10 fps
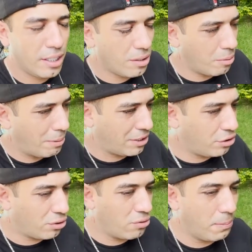Eu peço
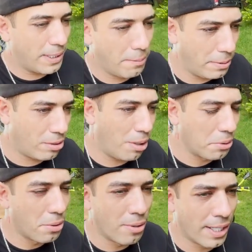desculpas aí, pessoal
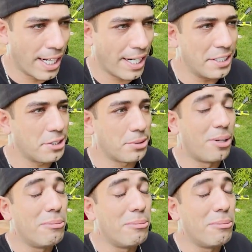do Ron Garage Som,